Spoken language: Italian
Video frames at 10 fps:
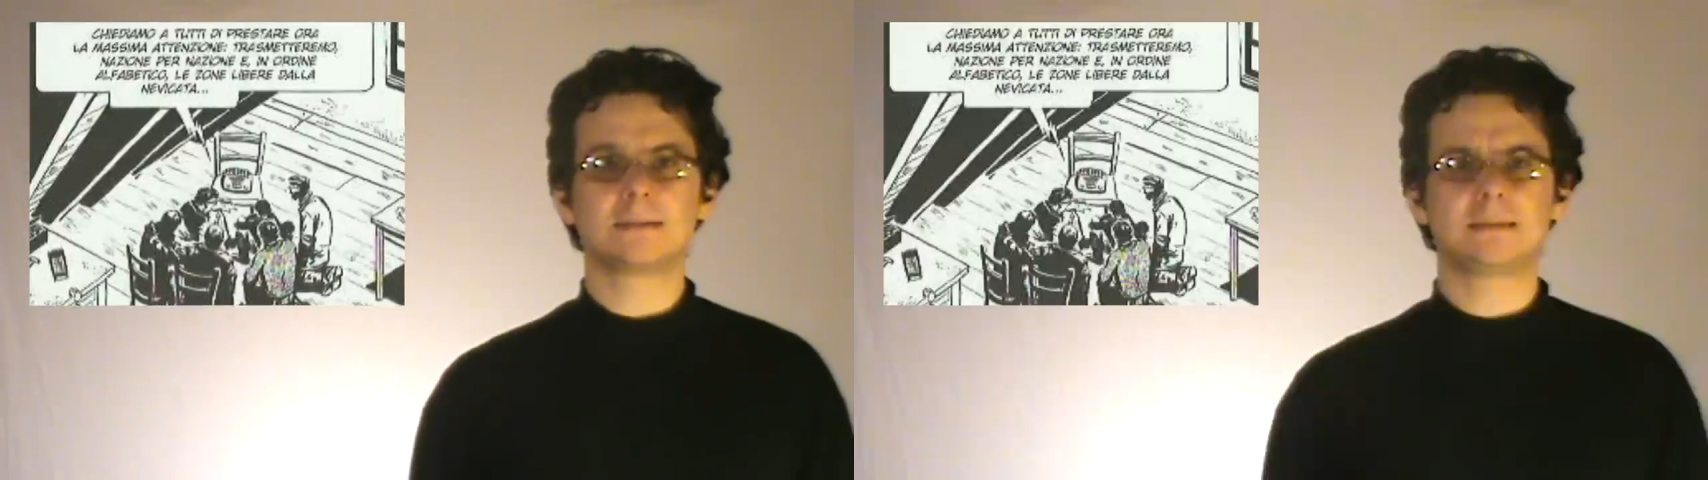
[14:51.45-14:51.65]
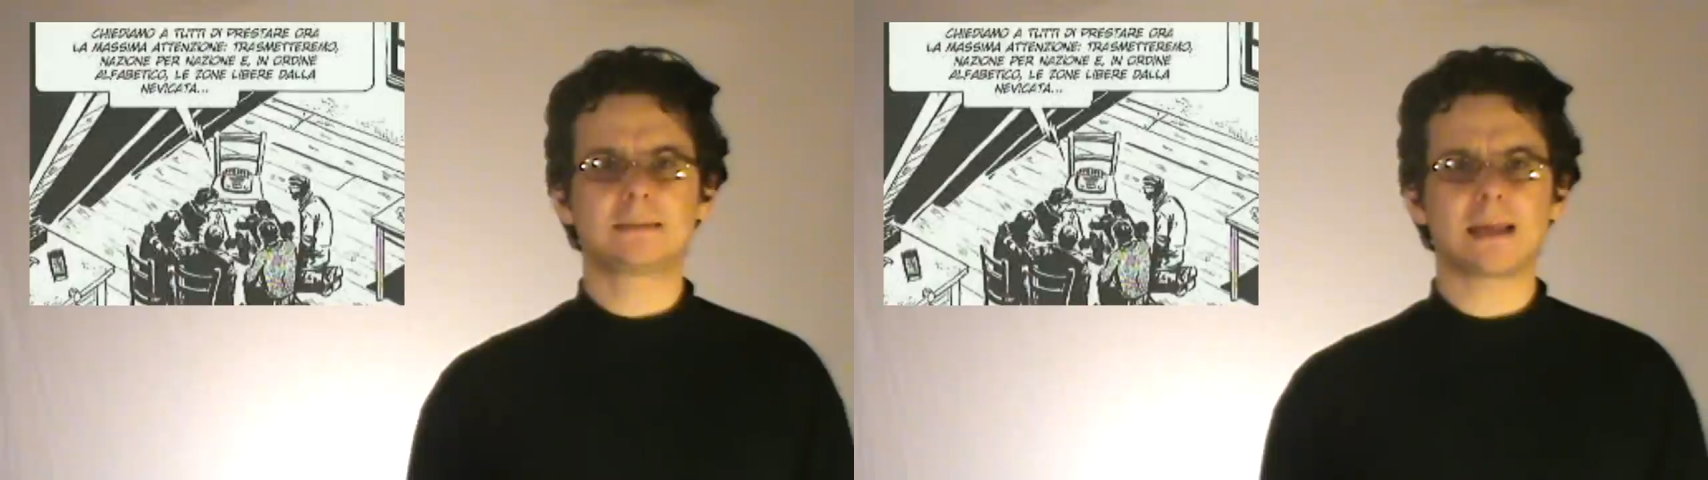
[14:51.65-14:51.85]

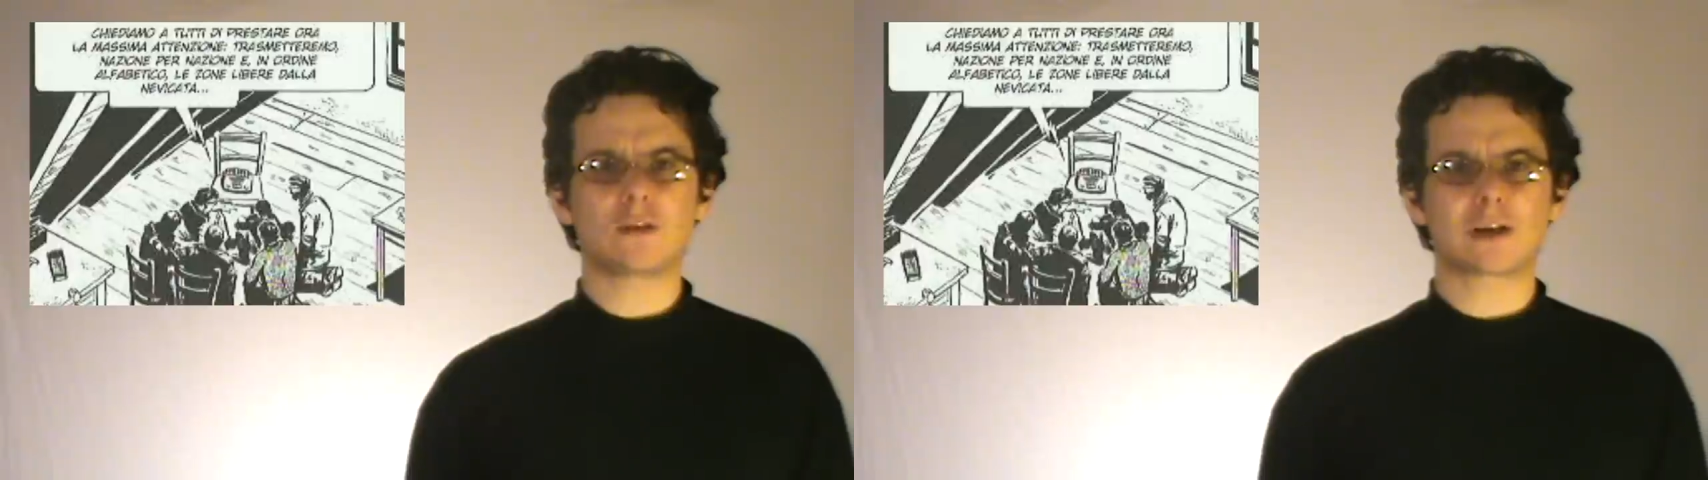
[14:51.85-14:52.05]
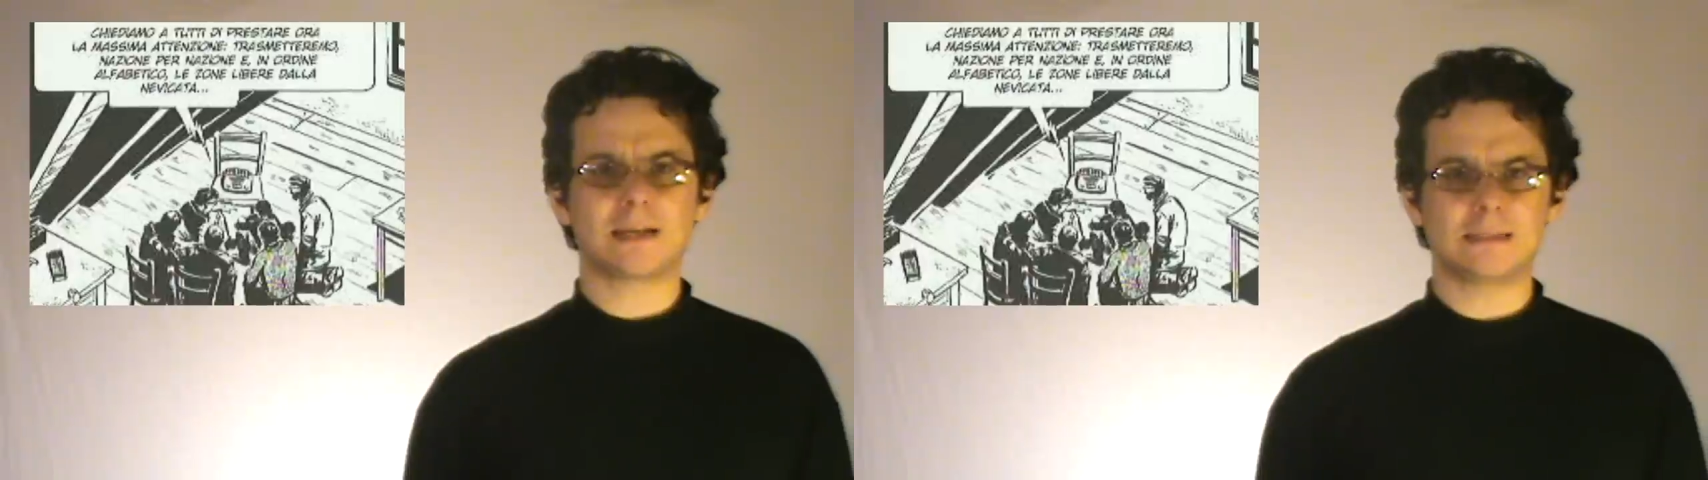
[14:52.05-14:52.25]
si sta
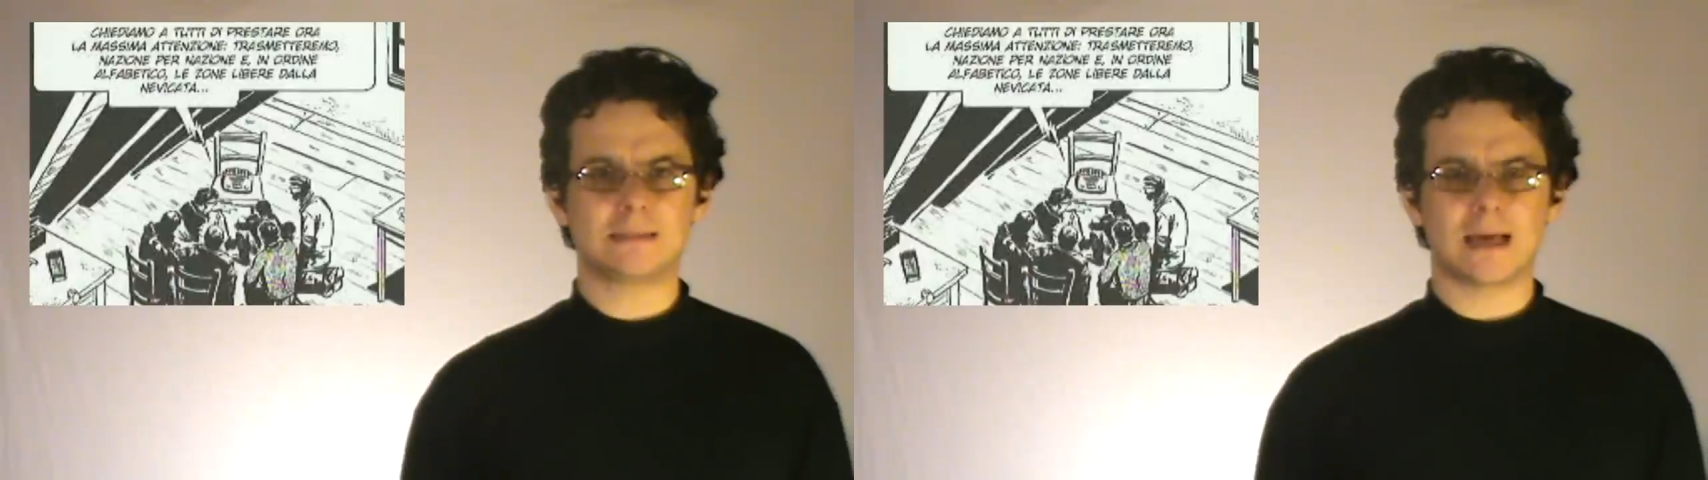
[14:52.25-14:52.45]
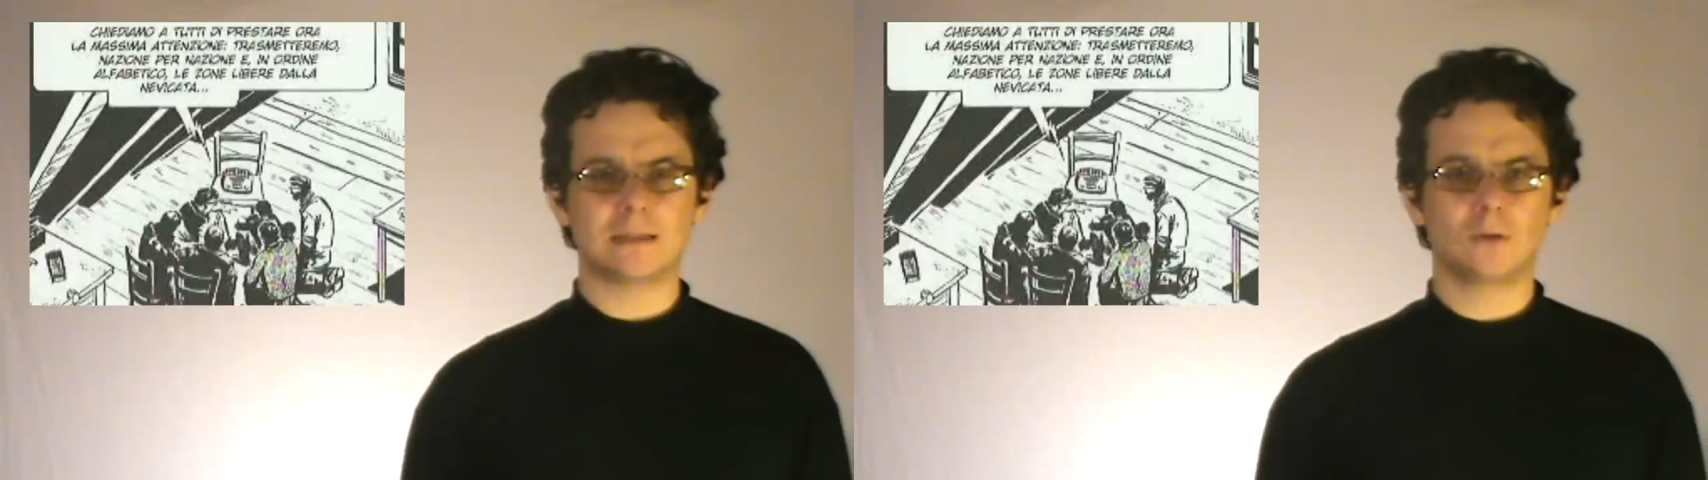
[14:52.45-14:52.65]

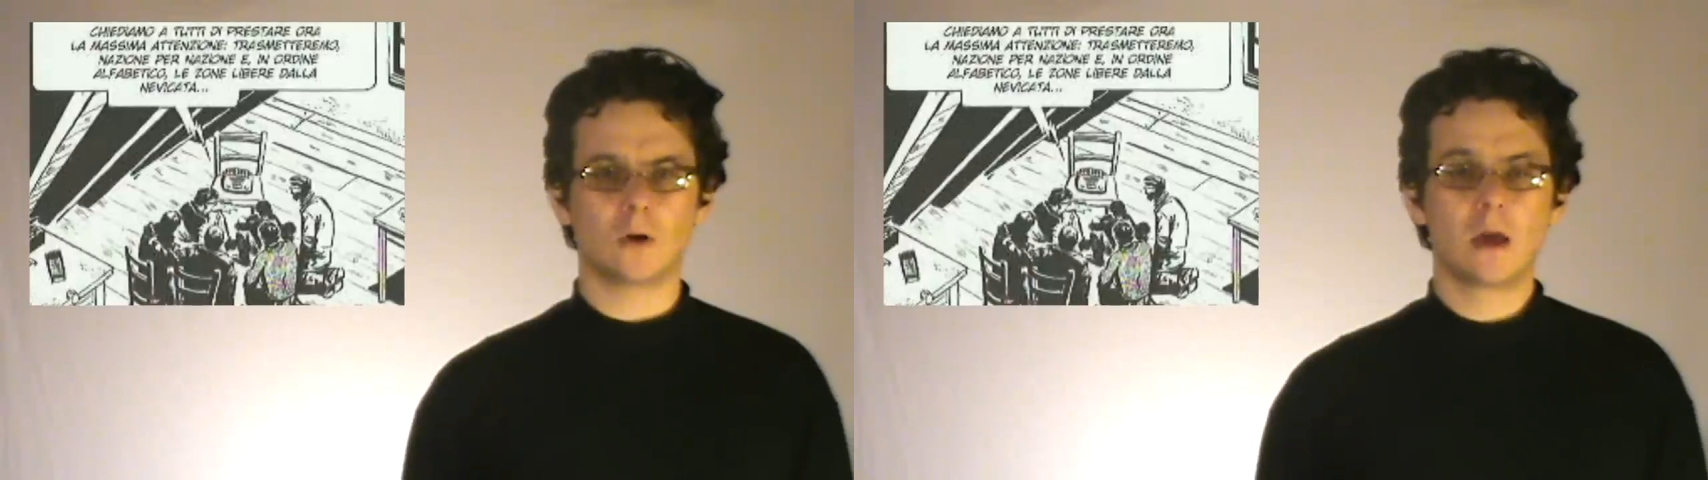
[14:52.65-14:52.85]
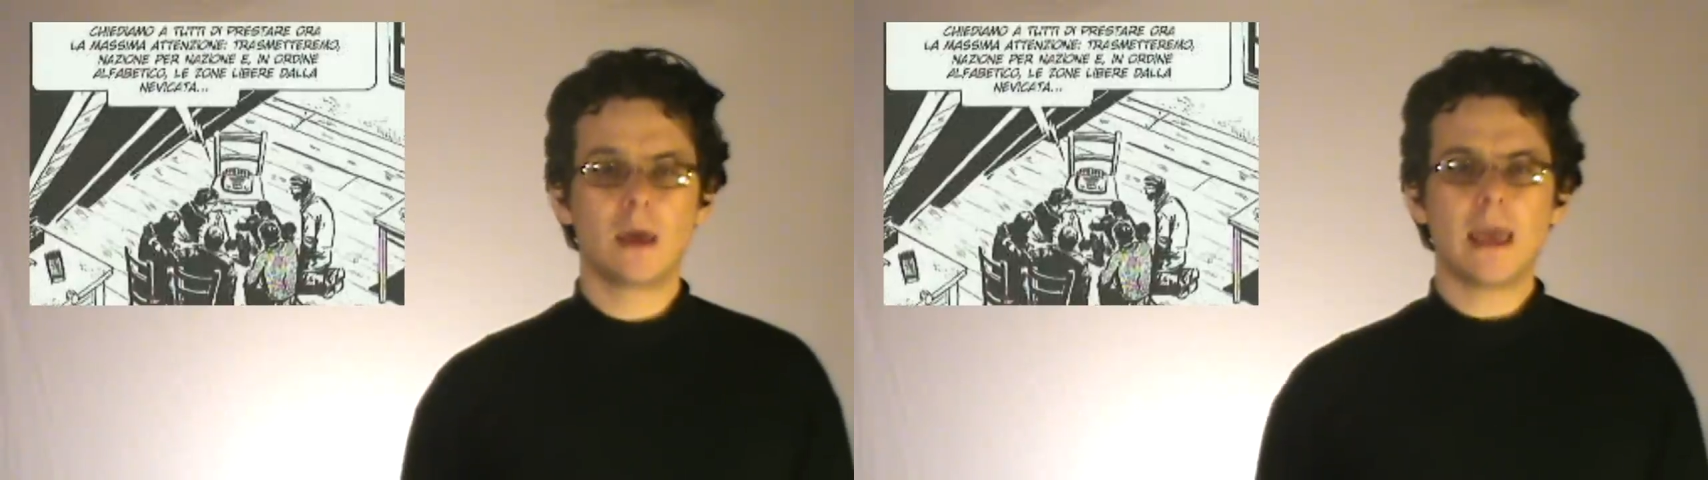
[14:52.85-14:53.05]
riorganizzando